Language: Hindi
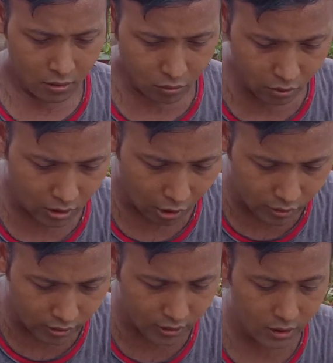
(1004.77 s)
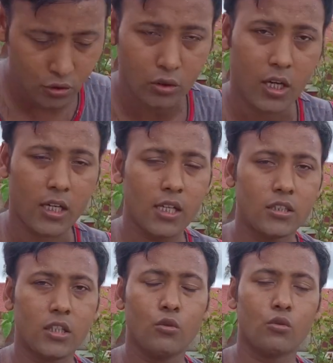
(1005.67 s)
गुलदावरी की जो
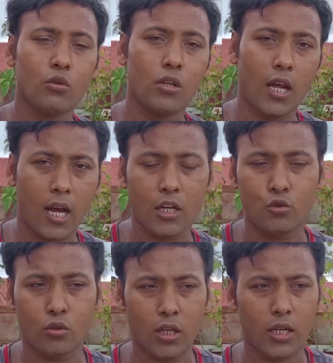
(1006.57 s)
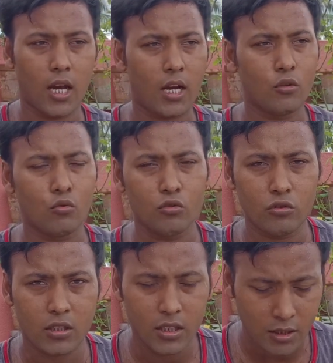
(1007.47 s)
कटिंग से उनको लगा चुके हैं अगर
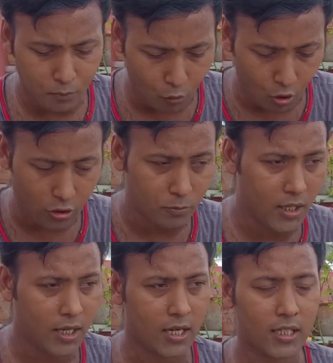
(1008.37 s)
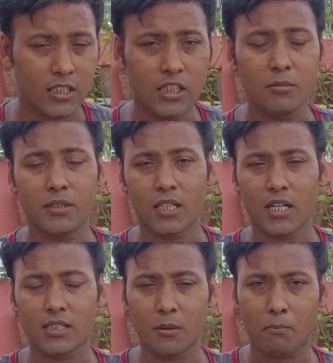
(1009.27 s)
उनकी पॉट में अगर किसी भी
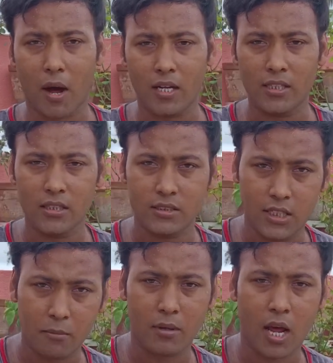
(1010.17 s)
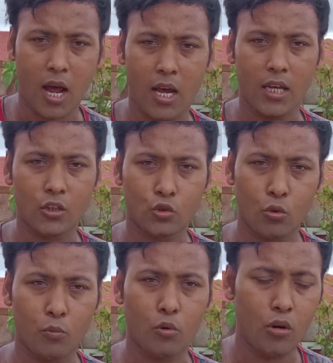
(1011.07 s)
तरह से पानी जम रहा है
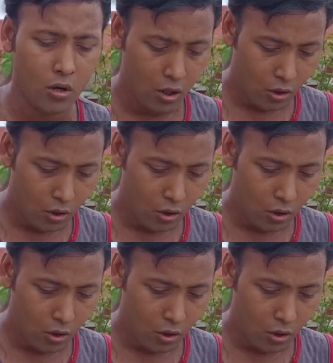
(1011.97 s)
तो वो